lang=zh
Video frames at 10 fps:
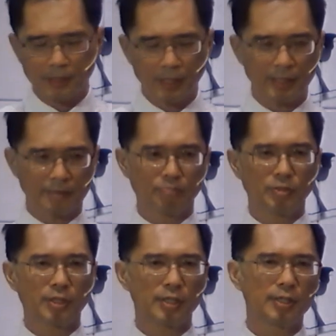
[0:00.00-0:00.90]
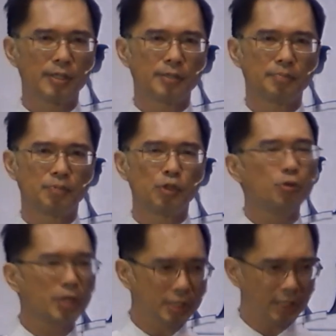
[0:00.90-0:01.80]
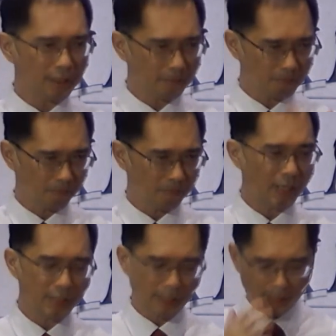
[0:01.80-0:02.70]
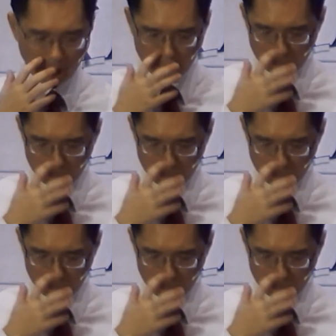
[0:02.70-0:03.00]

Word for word: 呃这个忧郁症的背景哈，